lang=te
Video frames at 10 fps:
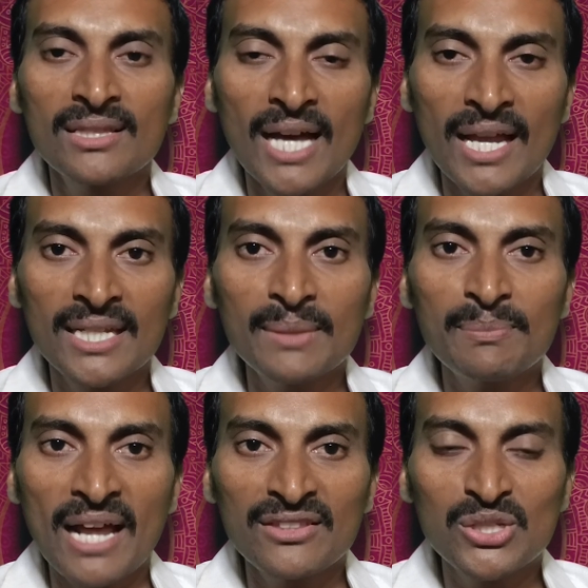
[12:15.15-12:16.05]
దాన్ని
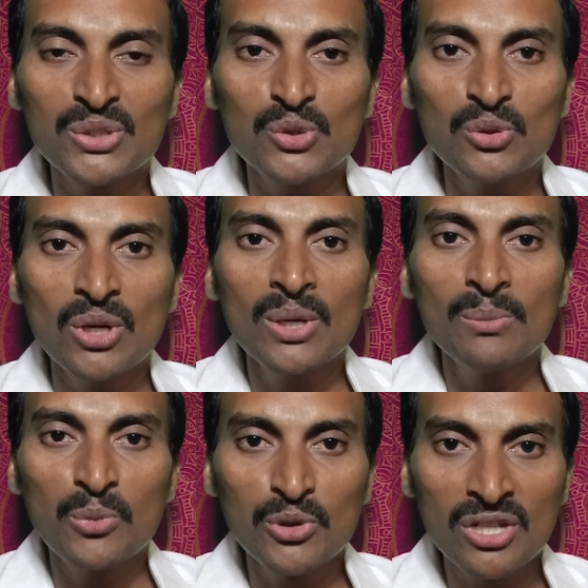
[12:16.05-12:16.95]
ప్రార్థిస్తూ
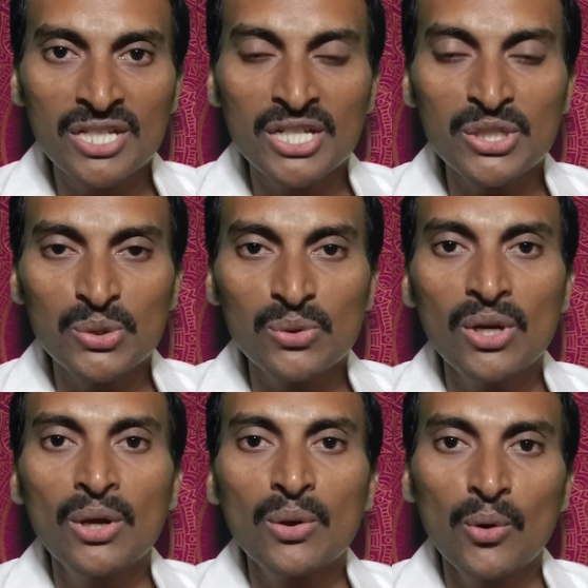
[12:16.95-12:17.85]
పూజలు చేస్తూ
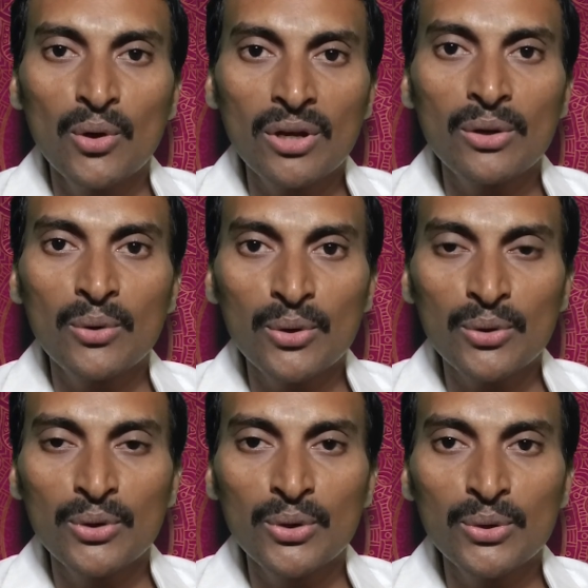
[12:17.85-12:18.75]
కోరికలు
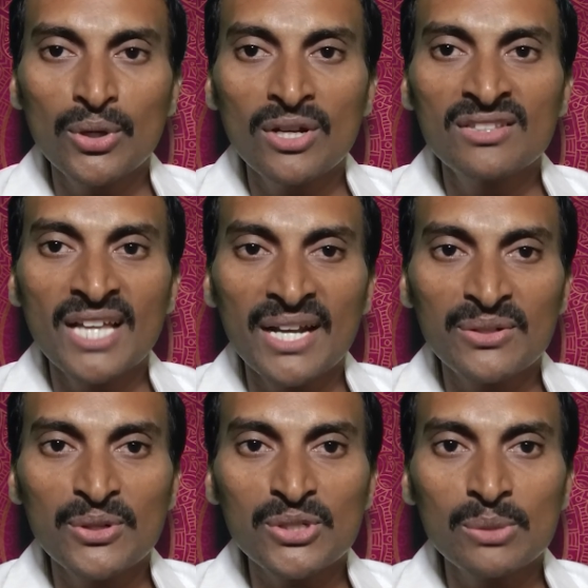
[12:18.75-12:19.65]
కోరుకుంటూ
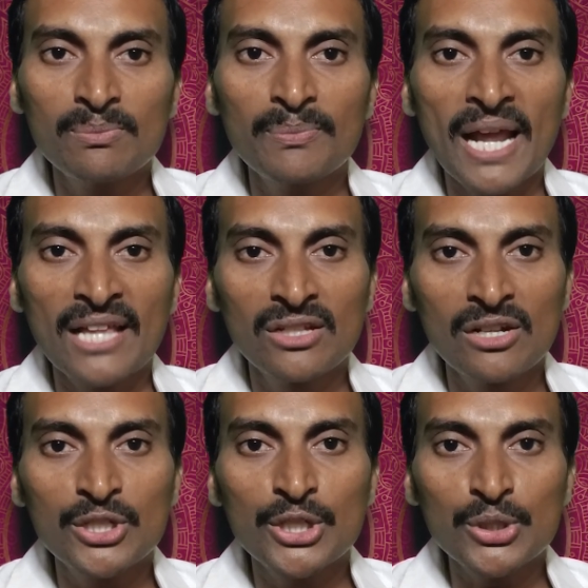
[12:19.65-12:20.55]
దానికోసం
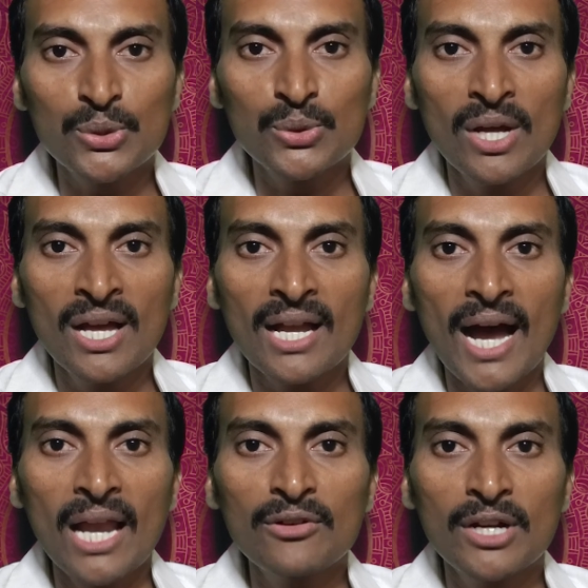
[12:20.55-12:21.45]
ప్రార్థనలు చేస్తూ
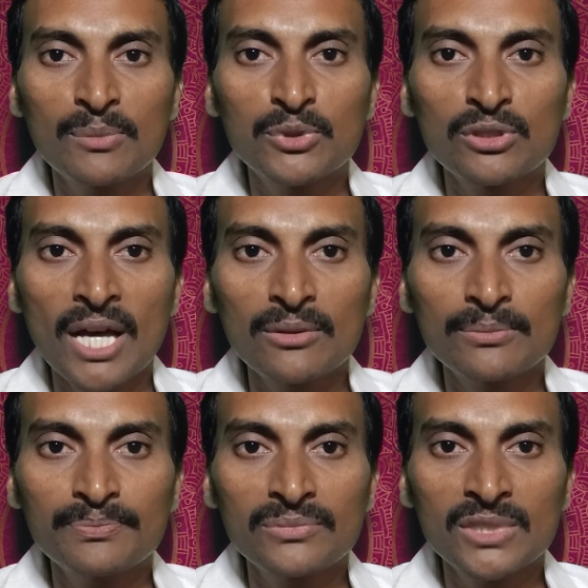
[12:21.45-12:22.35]
కాలం గడుపుతున్నారు
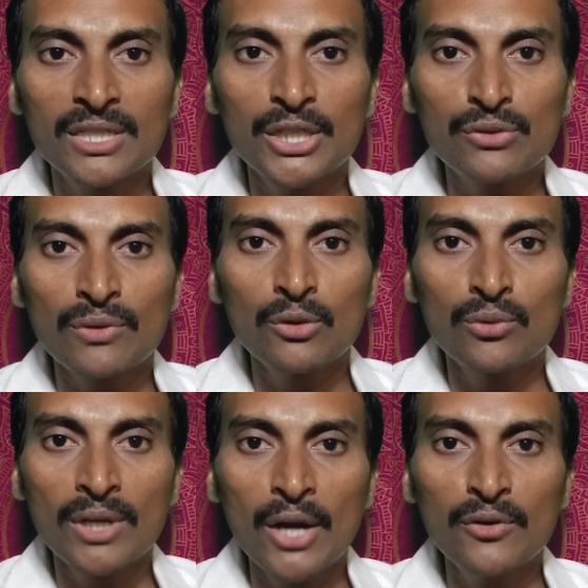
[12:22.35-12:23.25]
ఈశ్వరుడు
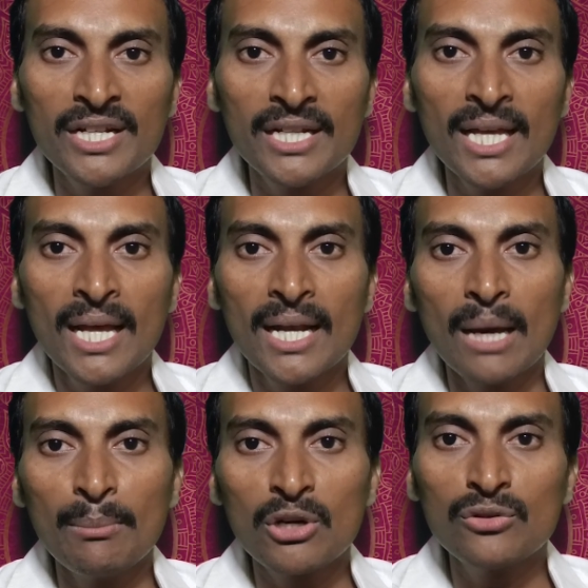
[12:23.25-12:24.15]
ఉన్నాడు అని
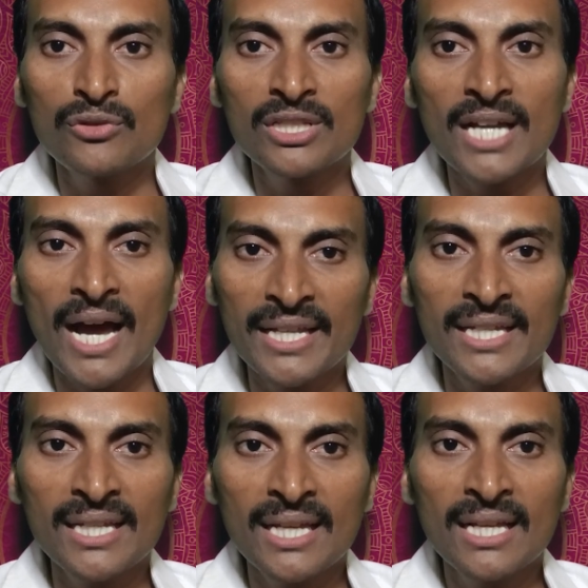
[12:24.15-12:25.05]
నమ్మకం ఉంది కానీ
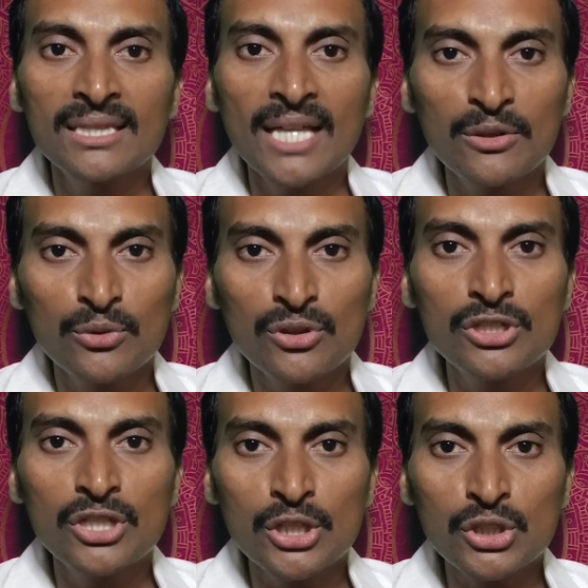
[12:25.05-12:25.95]
దాని
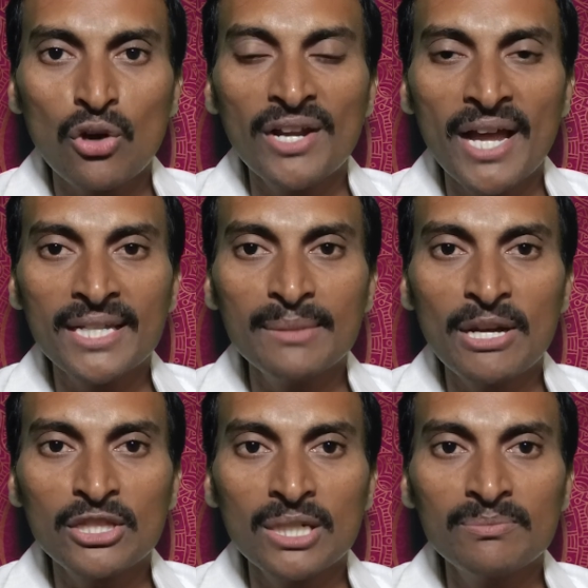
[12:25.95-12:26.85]
గురించి తెలుసుకోవడానికి
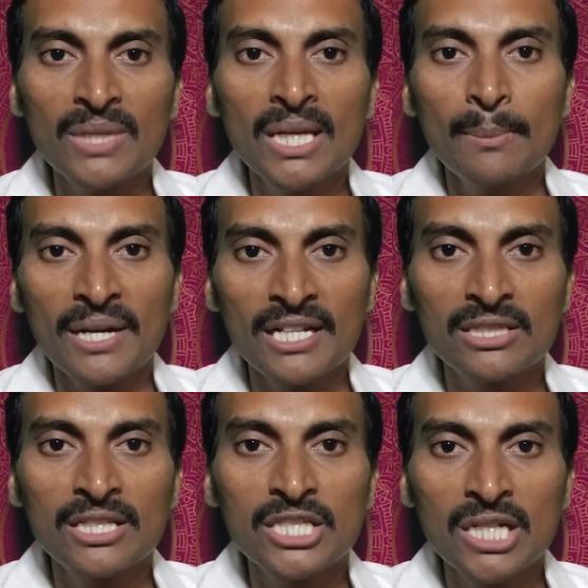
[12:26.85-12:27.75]
మాత్రం
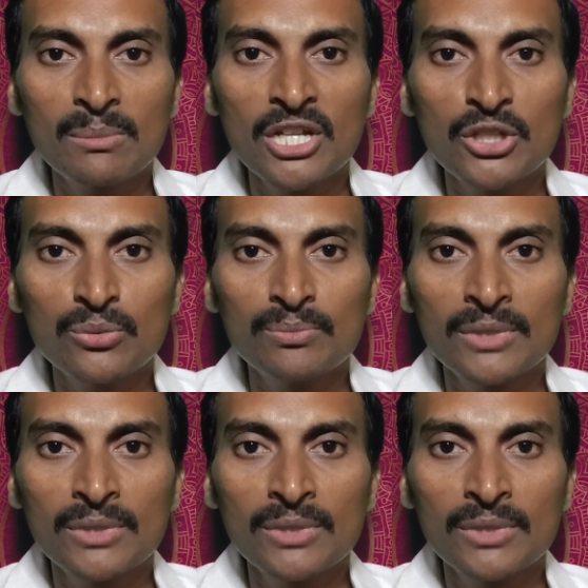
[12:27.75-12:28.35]
ప్రయత్నించడం లేదు